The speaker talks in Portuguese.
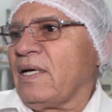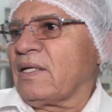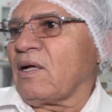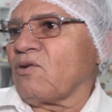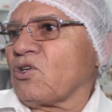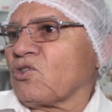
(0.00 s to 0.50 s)

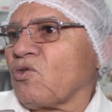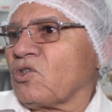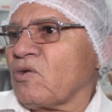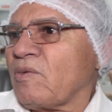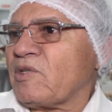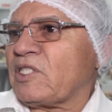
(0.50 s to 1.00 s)
Então nós
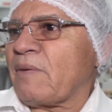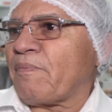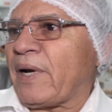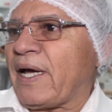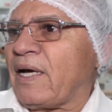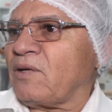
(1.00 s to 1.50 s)
construímos esse
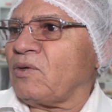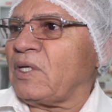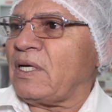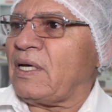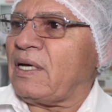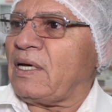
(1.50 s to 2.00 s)
prédio
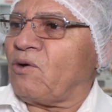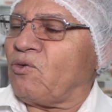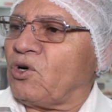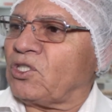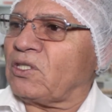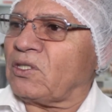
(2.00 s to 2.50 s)
e
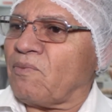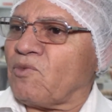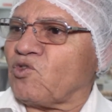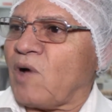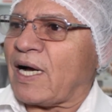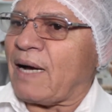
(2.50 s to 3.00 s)
hoje
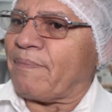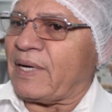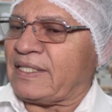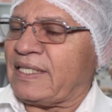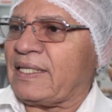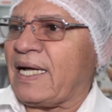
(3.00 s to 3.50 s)
temos uma
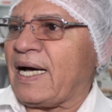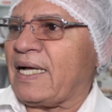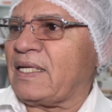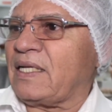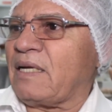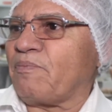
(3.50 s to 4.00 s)

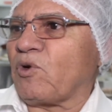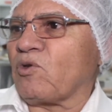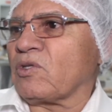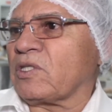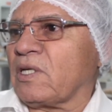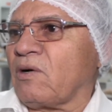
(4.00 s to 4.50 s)
capacidade de
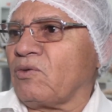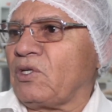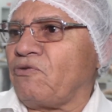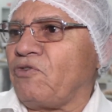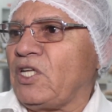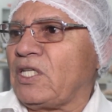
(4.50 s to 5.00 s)
produção
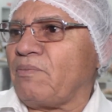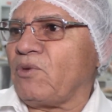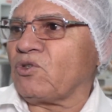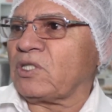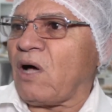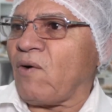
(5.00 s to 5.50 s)
de 20
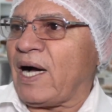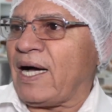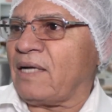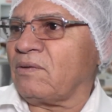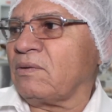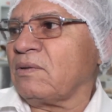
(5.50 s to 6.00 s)
mil
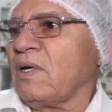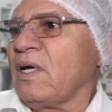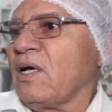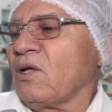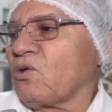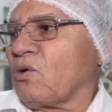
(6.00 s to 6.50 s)
salgados.
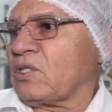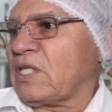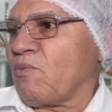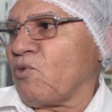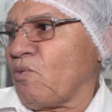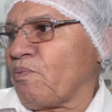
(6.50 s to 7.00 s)

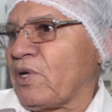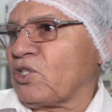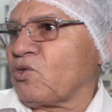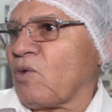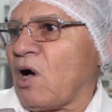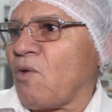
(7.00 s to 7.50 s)
Trouxemos um
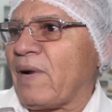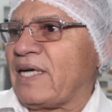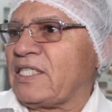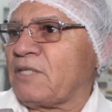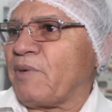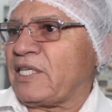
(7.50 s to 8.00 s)
pessoal
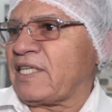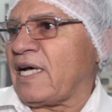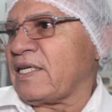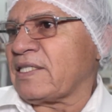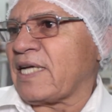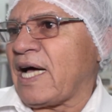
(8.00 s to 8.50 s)
mais
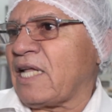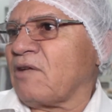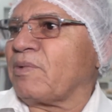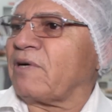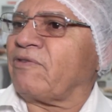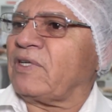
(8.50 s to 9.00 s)
especializado
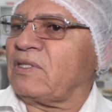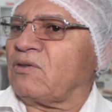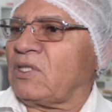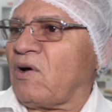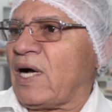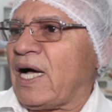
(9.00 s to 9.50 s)
para fazer o
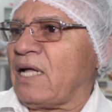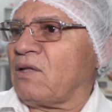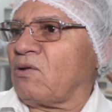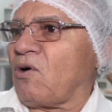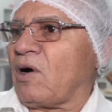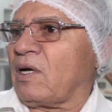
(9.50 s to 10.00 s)
salgado,
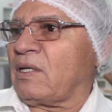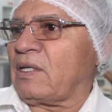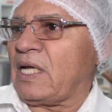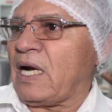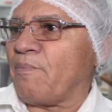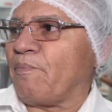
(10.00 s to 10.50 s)

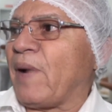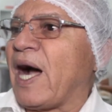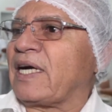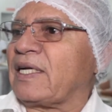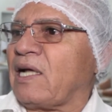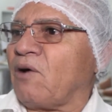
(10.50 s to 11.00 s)
tiramos
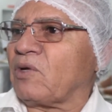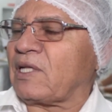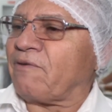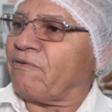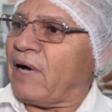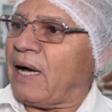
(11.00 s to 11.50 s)
parte da
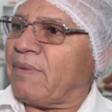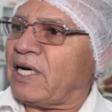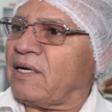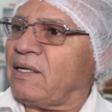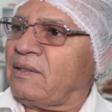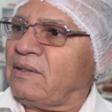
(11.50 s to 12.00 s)
outra
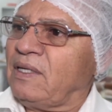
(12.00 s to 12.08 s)
fábrica